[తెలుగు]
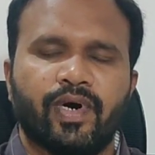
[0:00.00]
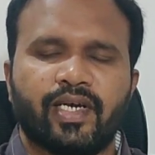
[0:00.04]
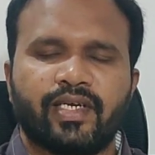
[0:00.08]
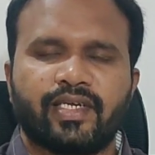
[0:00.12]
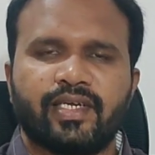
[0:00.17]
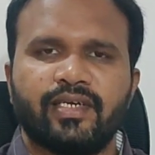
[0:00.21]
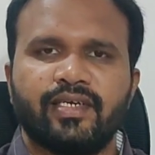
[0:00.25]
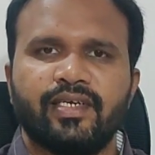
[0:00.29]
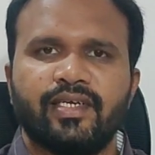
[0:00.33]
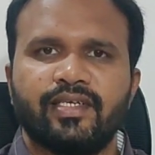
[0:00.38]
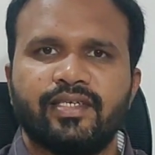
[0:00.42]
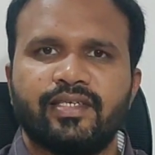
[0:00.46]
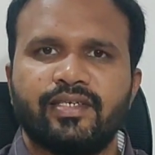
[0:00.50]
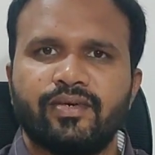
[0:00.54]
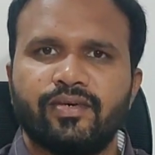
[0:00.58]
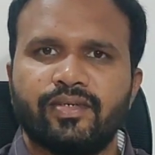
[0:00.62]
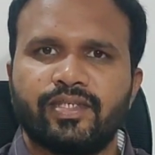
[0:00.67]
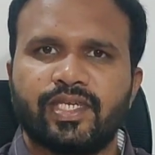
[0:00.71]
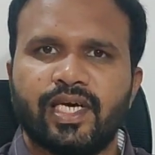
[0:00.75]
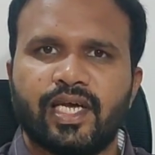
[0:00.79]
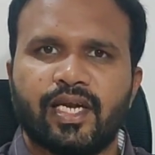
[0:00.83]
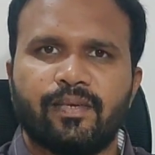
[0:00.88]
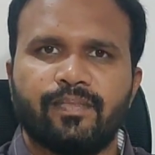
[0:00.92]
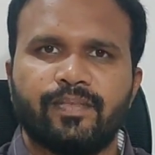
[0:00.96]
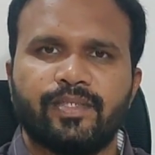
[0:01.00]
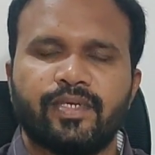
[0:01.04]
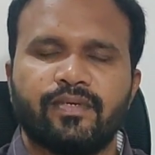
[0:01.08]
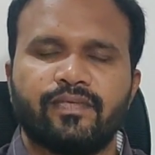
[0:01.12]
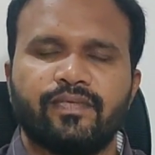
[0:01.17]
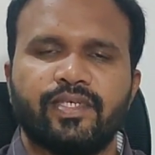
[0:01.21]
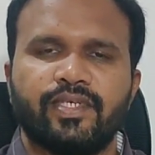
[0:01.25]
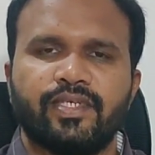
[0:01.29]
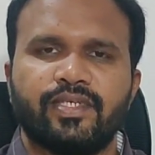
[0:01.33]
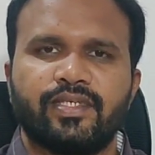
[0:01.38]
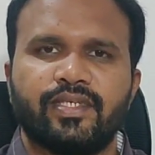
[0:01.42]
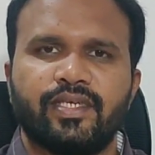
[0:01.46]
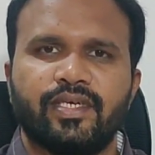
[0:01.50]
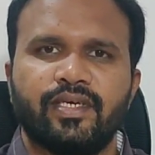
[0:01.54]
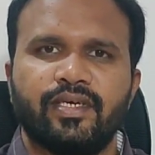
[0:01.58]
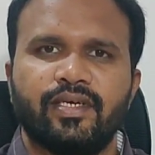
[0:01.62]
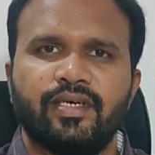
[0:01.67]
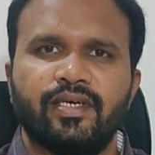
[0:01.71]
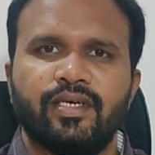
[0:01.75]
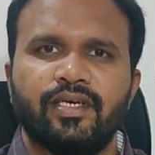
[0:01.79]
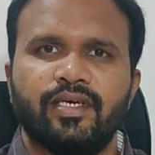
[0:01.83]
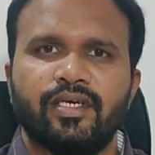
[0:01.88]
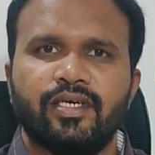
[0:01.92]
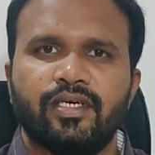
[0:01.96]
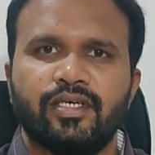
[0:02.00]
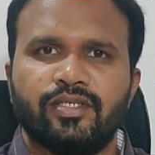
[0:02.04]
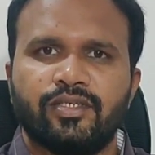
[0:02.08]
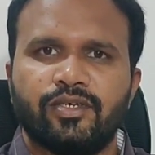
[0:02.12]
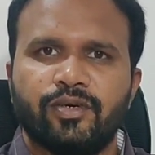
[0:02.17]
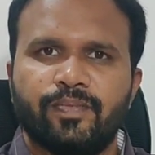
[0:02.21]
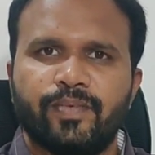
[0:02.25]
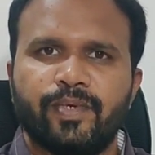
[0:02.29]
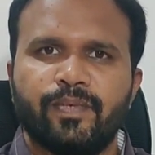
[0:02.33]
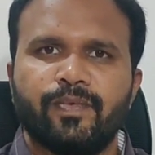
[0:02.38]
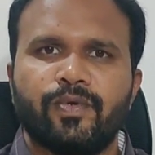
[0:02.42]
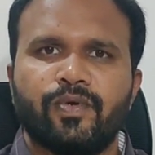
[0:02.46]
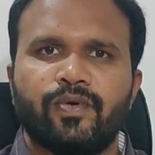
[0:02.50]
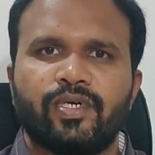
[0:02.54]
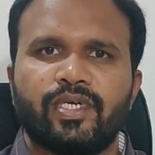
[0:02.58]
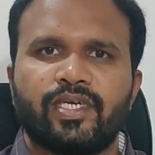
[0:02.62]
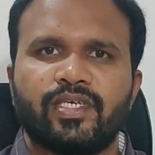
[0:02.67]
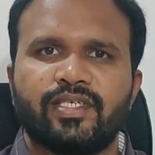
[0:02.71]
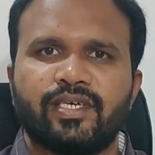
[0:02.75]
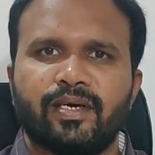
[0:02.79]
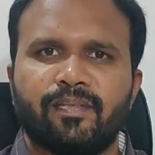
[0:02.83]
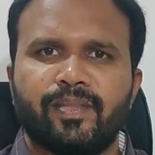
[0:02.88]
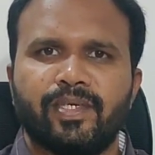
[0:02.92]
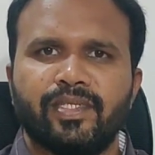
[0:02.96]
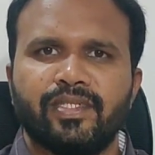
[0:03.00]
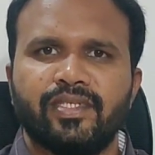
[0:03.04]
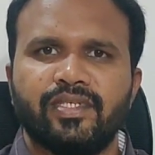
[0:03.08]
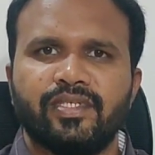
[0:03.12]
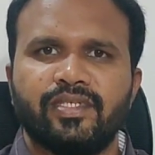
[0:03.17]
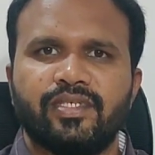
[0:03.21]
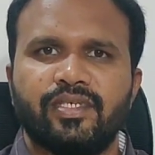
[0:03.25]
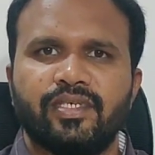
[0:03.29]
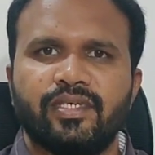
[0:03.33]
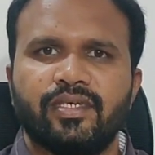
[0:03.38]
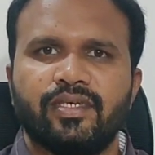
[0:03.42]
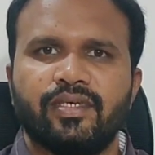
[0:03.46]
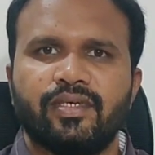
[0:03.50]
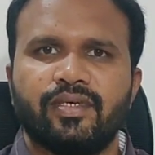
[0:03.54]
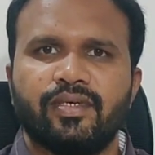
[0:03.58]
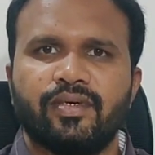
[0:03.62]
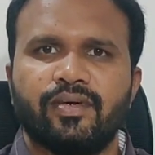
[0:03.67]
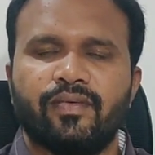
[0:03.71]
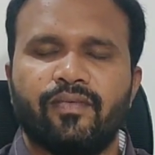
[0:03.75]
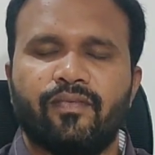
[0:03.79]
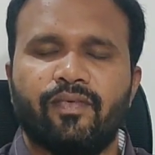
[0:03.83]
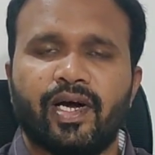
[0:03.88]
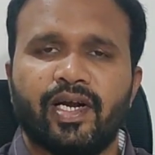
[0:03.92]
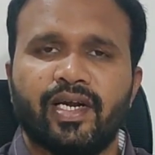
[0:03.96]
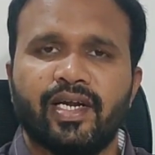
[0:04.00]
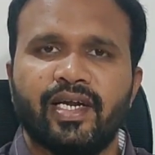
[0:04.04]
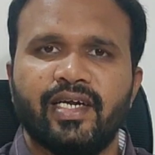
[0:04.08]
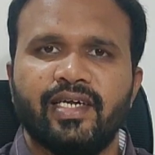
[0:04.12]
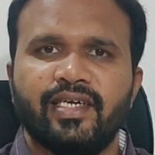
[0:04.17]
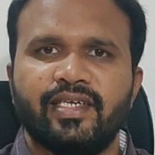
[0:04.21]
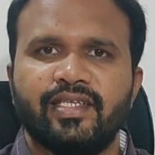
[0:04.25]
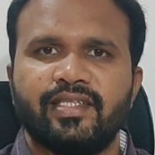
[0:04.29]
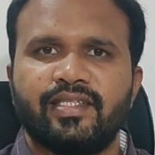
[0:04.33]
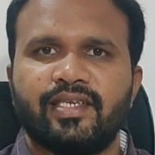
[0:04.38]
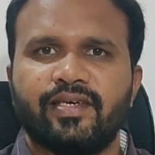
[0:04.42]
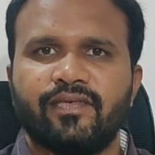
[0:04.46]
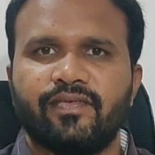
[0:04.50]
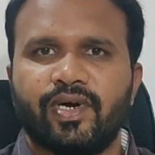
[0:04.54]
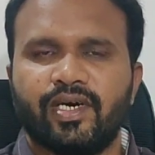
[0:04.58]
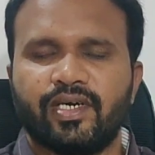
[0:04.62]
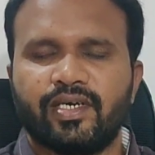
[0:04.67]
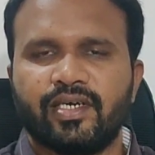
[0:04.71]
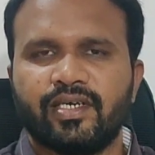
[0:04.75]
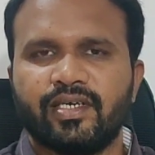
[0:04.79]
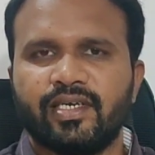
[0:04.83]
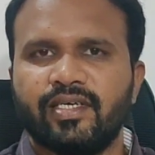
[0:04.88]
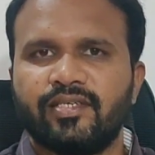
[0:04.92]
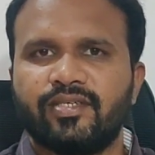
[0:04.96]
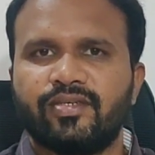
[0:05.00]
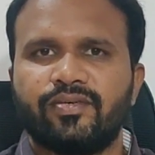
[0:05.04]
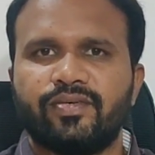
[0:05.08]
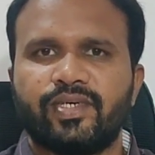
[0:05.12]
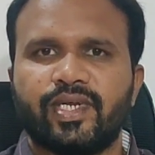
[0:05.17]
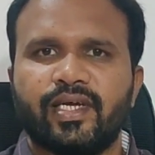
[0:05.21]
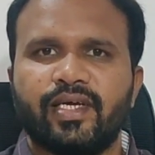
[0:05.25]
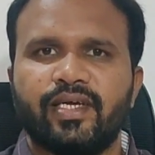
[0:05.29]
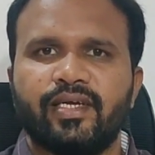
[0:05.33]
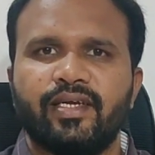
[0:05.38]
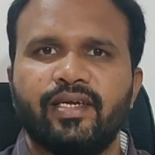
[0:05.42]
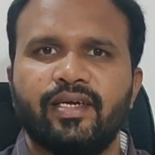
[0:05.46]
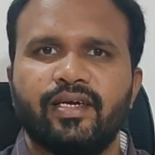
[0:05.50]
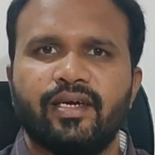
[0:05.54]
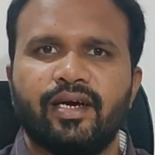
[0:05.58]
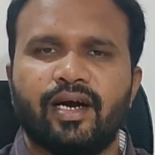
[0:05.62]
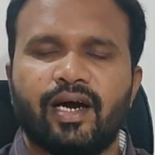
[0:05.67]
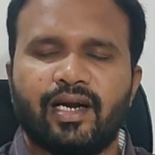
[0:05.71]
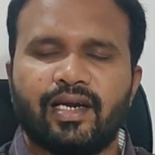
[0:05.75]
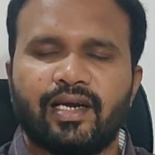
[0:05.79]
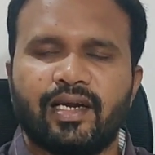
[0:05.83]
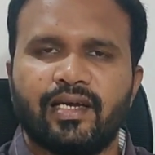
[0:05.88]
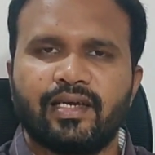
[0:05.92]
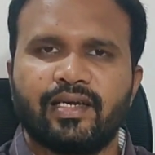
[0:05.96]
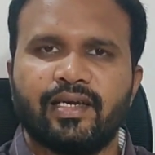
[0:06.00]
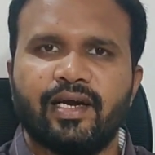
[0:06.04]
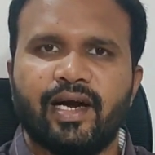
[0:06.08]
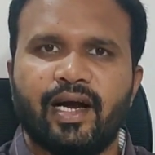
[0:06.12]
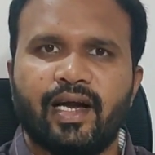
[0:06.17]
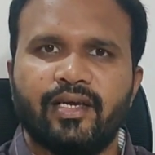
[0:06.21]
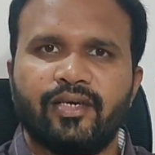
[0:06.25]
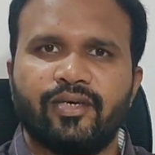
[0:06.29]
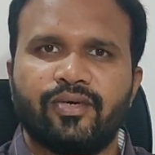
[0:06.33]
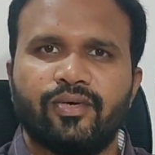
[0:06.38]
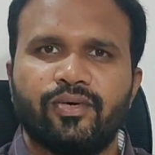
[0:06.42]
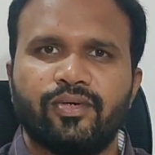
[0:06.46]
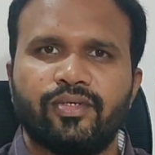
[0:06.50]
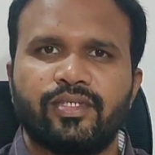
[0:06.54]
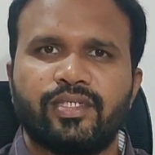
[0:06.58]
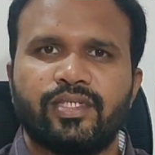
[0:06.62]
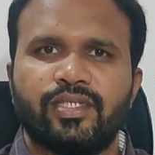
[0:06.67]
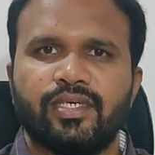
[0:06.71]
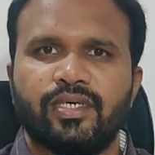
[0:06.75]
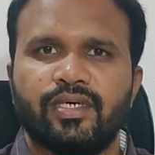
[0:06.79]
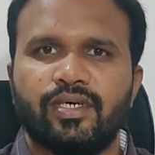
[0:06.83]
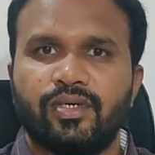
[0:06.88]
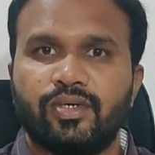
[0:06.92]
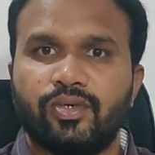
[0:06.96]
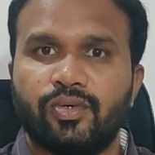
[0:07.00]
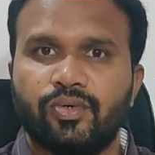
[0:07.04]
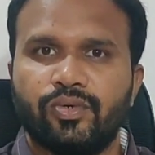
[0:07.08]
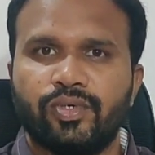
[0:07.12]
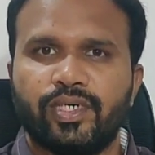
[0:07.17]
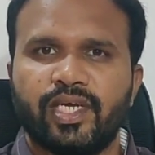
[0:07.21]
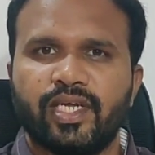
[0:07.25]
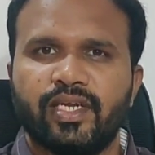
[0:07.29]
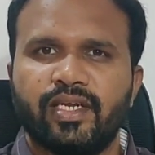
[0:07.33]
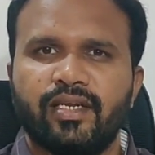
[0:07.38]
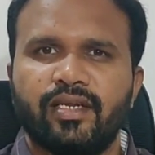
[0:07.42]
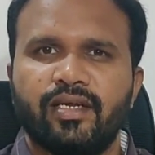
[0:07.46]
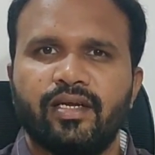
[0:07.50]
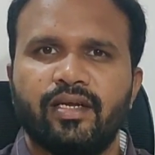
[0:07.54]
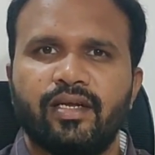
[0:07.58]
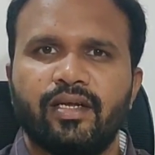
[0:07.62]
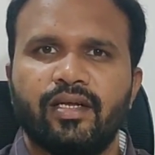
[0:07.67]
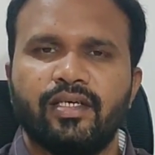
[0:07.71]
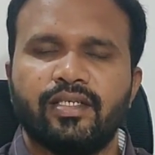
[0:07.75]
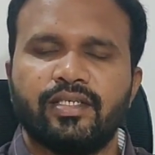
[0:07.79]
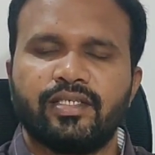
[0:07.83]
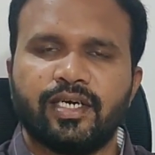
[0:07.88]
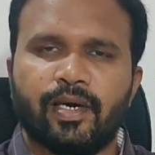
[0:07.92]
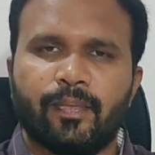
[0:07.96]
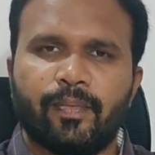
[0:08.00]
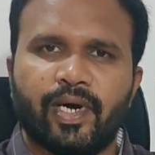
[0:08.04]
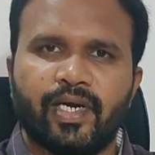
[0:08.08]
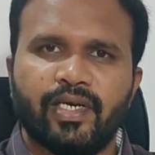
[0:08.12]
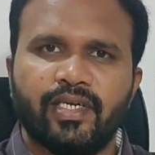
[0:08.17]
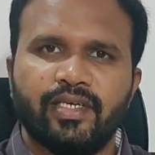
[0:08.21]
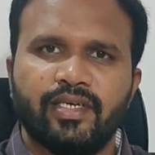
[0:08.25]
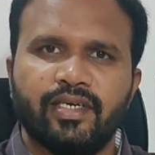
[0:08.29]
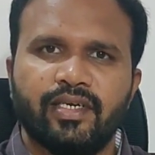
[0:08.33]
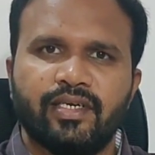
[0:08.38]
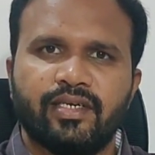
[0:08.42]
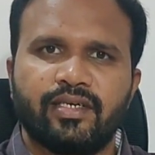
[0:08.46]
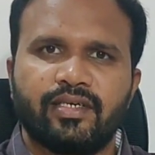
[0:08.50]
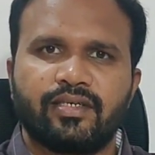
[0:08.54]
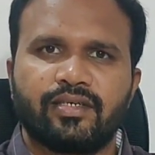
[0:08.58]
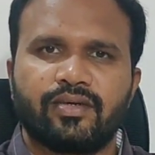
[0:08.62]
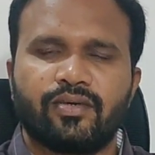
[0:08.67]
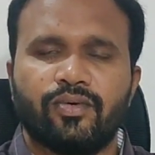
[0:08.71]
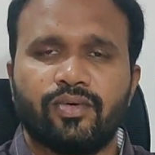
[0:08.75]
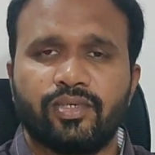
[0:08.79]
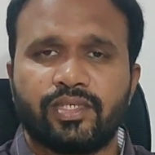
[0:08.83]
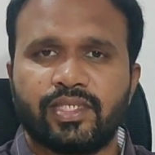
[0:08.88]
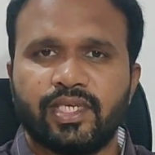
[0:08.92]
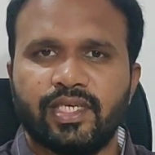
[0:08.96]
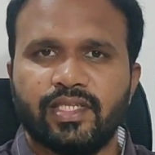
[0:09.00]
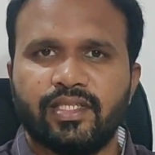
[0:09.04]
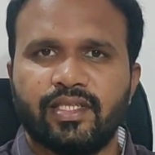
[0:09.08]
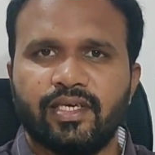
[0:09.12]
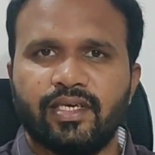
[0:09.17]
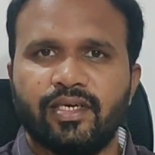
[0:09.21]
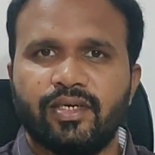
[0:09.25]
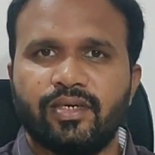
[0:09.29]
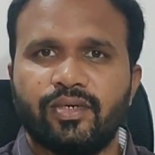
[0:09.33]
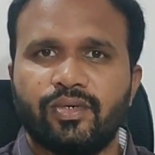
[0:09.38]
వర్కింగ్ డేస్ని ఒకసారి అబ్జర్వ్ చేస్తే సుప్రీంకోర్టుకి సంబంధించి వన్ నైంటీ త్రీ వర్కింగ్ డేస్ ఉంటాయి అట్లాగే హై కోర్ట్స్ టూ టెన్ సబార్డినేట్ కోర్ట్స్ అయితే